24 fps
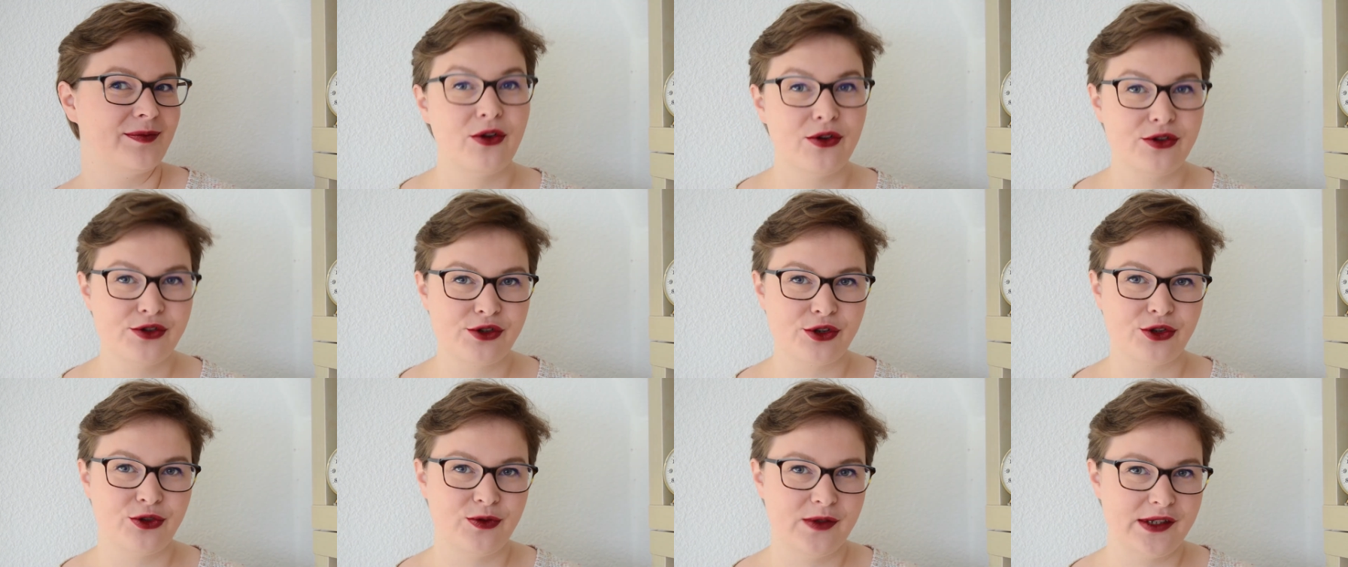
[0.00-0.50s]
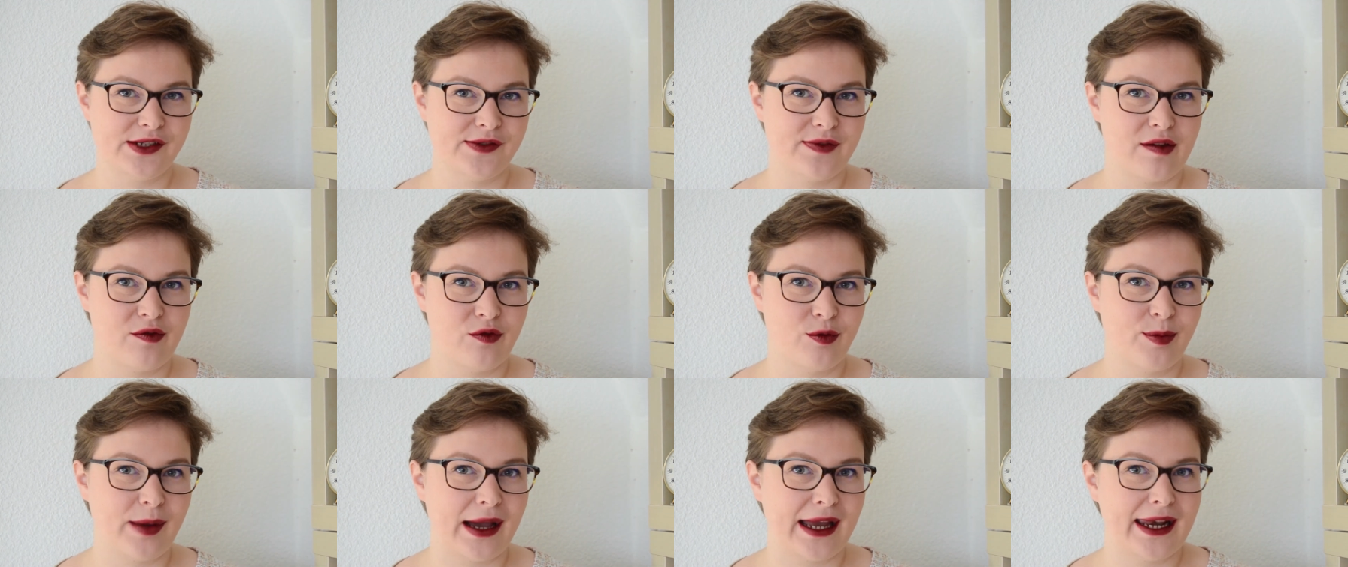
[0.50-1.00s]
Aujourd'hui je
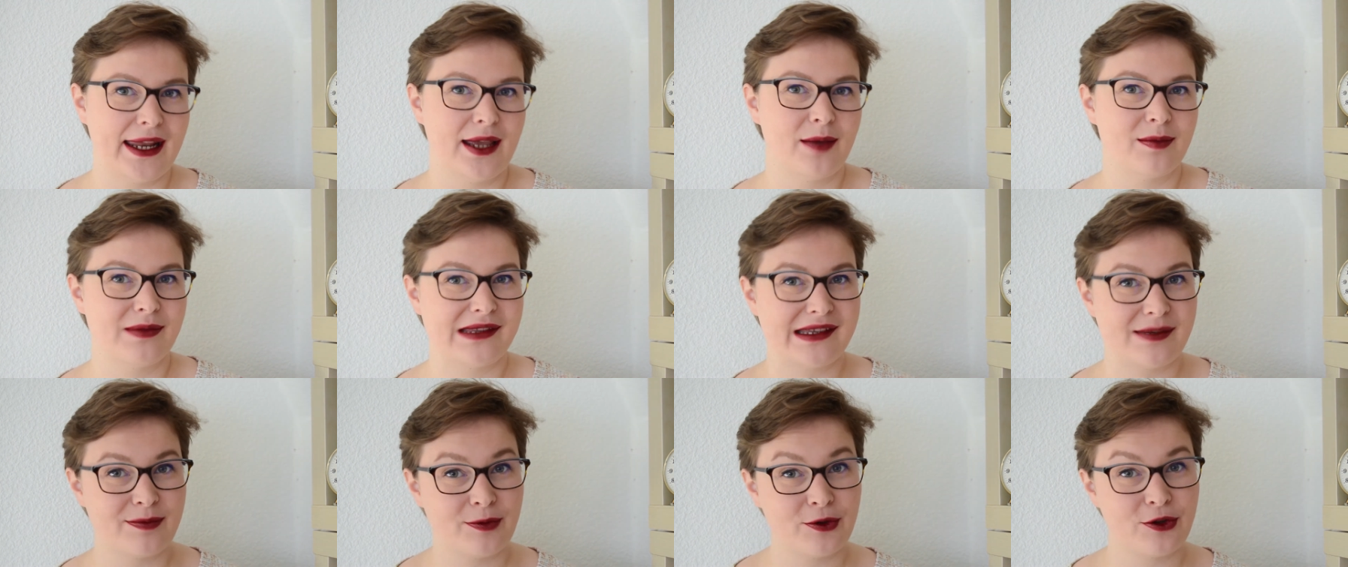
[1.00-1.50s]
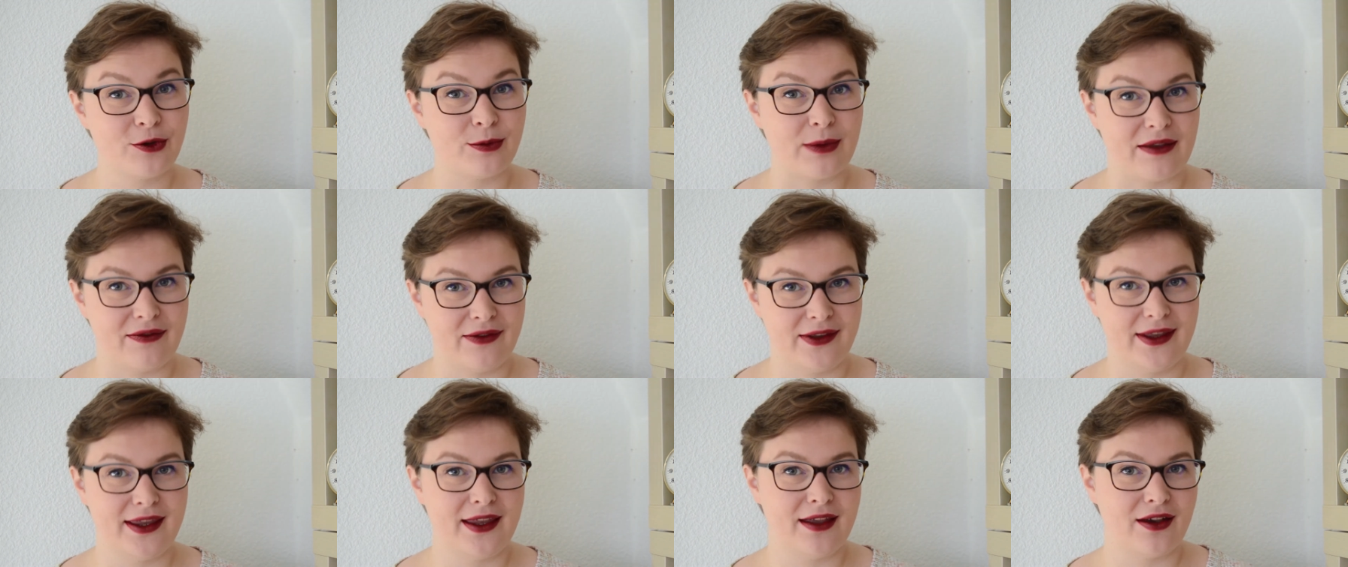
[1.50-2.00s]
vais vous parler un petit peu de
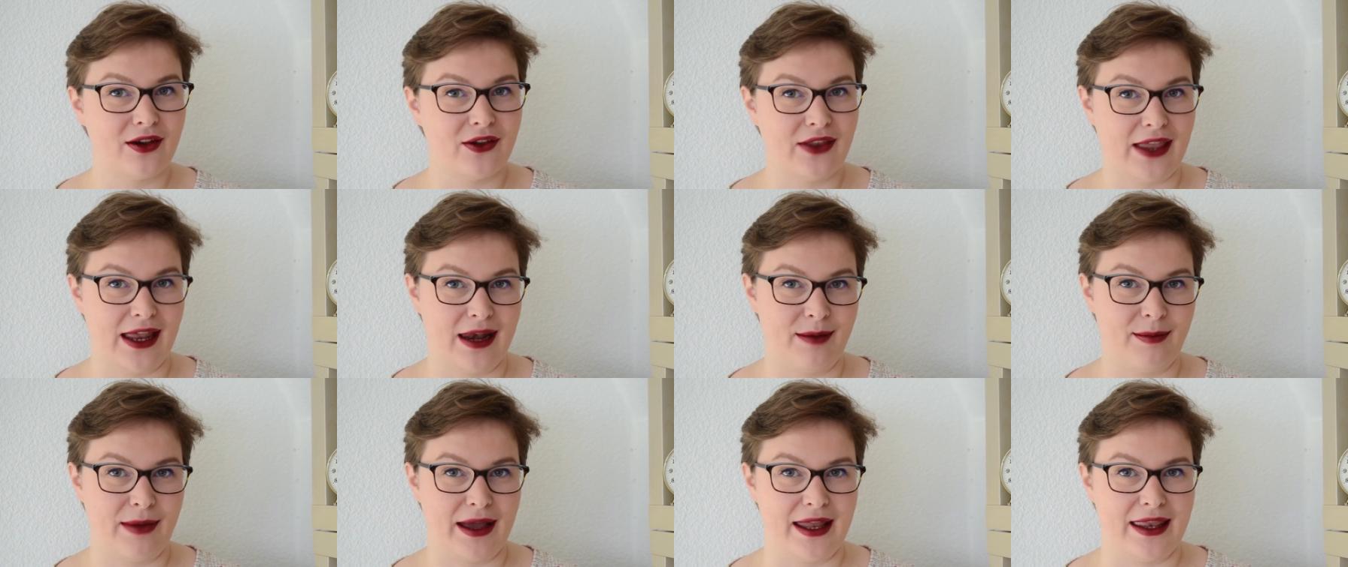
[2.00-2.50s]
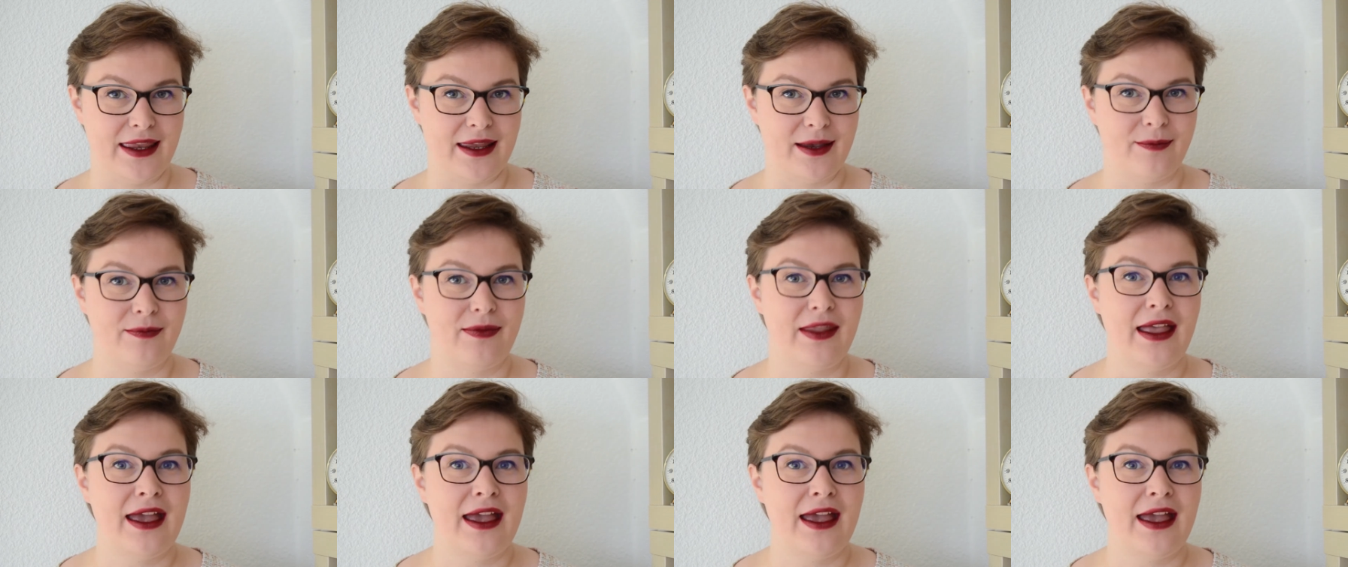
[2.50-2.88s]
ma vie en Allemagne.